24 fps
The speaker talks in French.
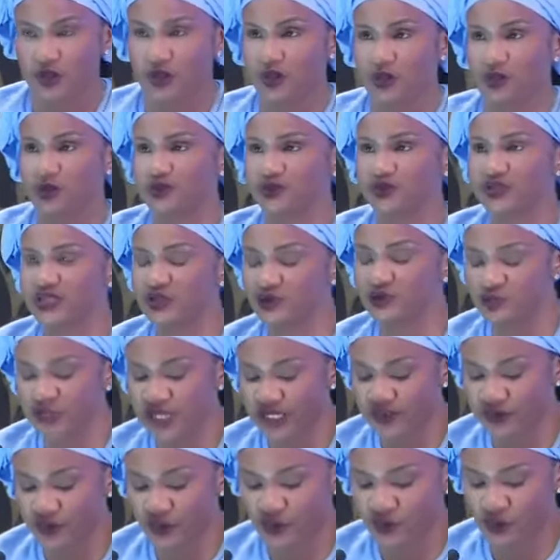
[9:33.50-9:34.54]
Le
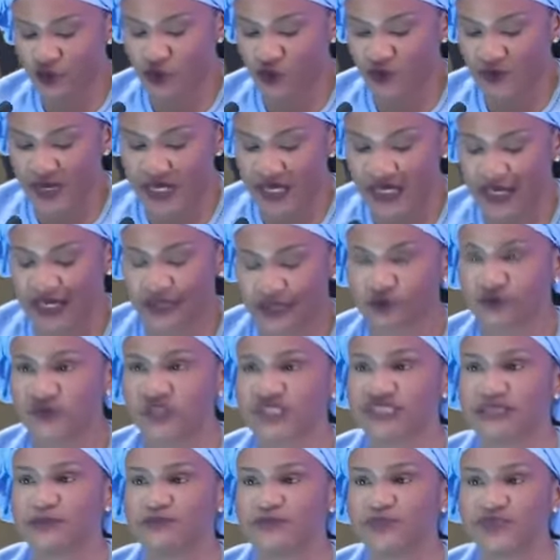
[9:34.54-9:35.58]
dénominateur commun à toutes
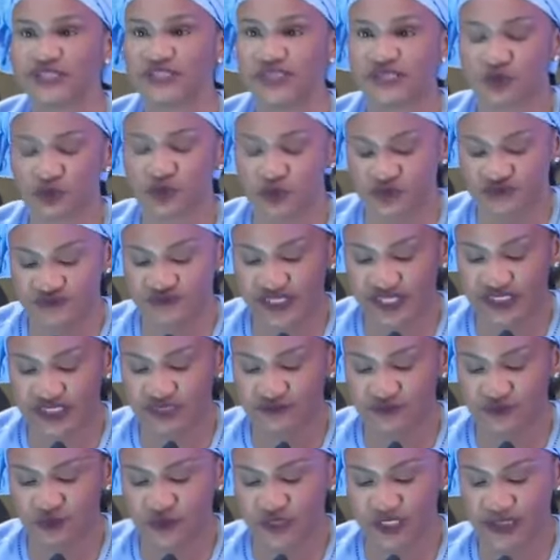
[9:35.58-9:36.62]
ces pistes que je viens
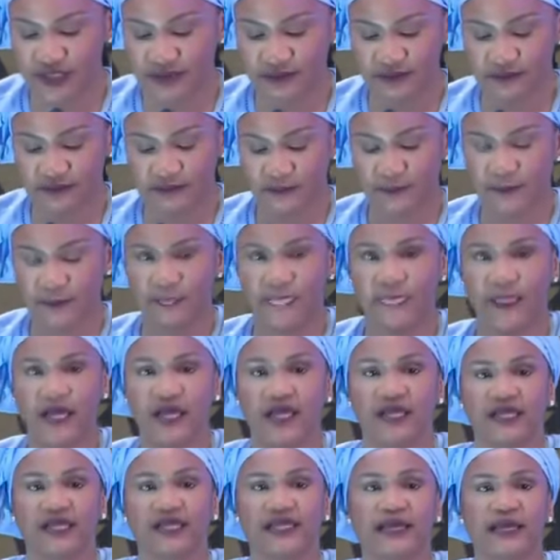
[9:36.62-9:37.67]
d'évoquer
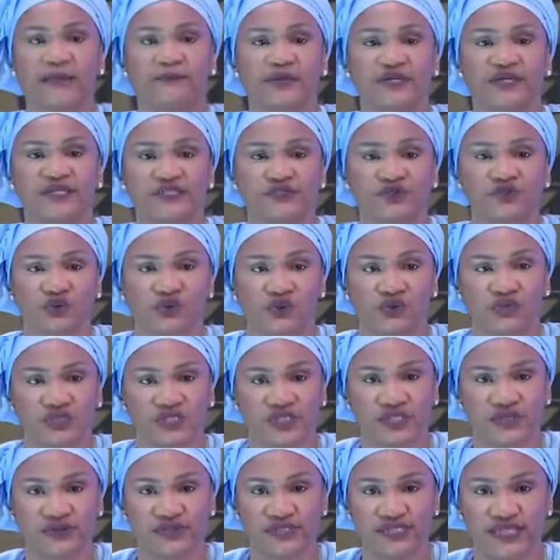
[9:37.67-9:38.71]
est la prise de
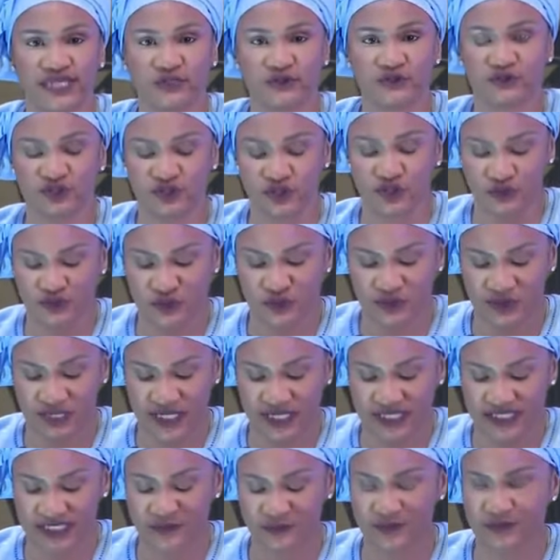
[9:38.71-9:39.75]
conscience et le sens de la
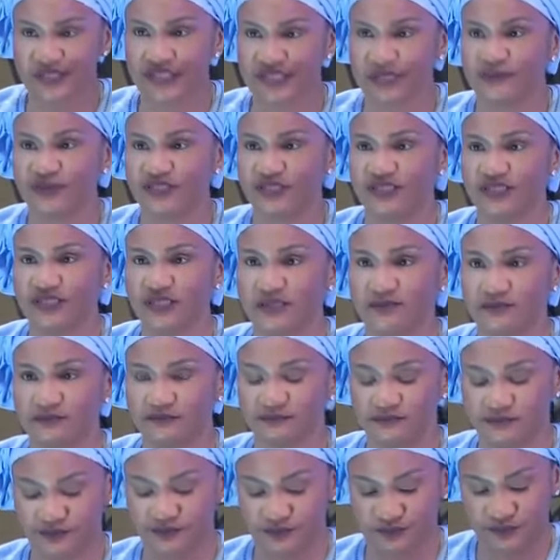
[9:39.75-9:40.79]
responsabilité.
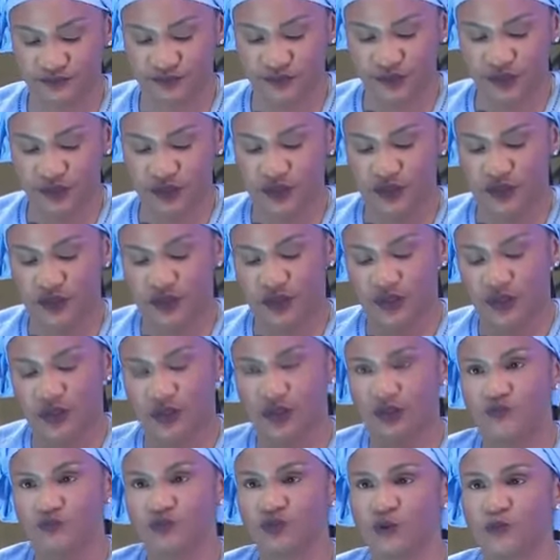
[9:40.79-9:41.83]

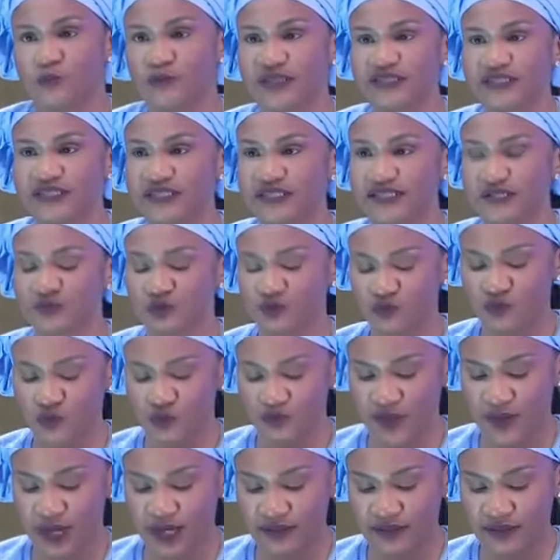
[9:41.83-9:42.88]
Pour Patrice
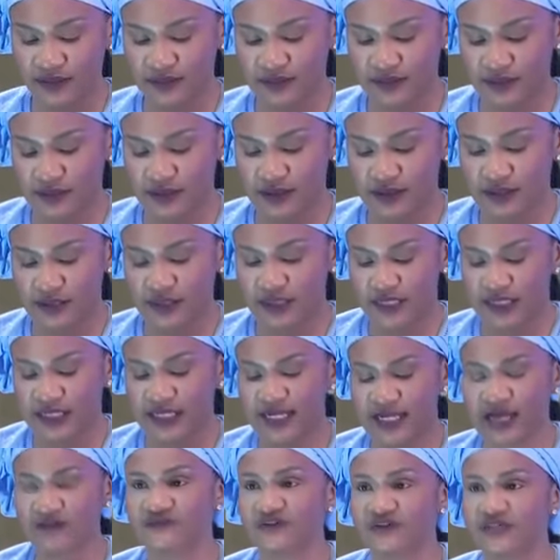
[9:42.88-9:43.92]
Lumumba,
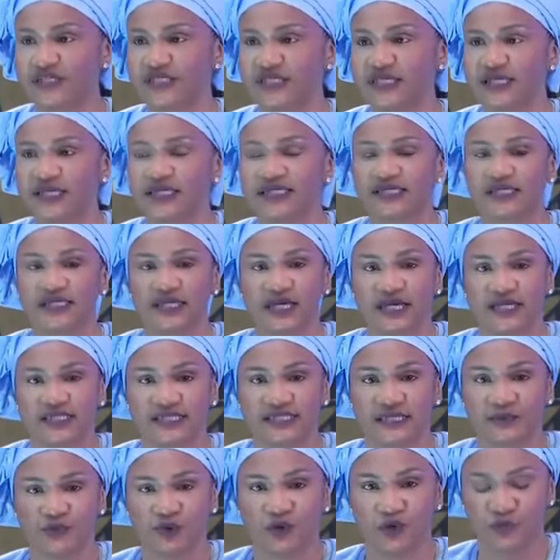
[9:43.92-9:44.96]
l'Afrique écrira
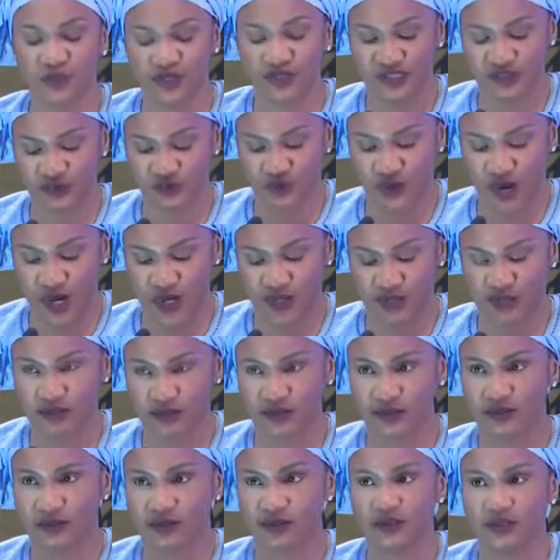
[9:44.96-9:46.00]
sa propre histoire.
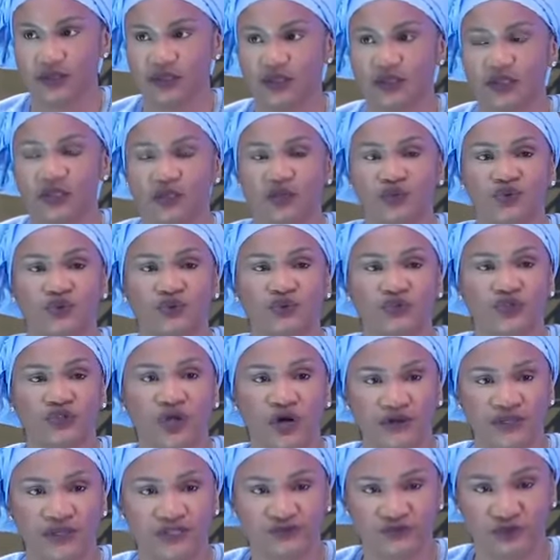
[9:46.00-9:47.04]
Le
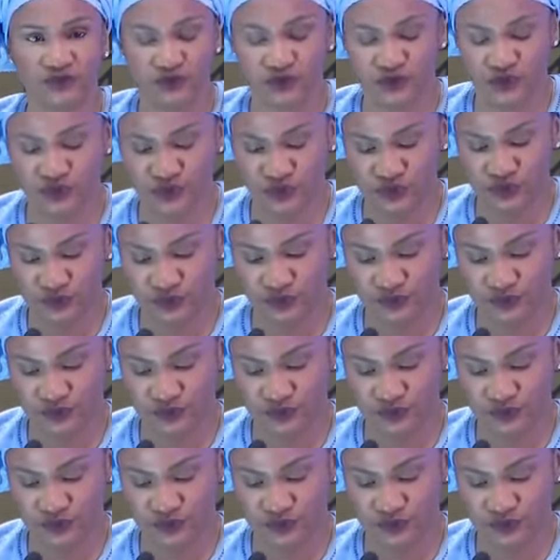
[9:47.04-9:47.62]
temps est venu.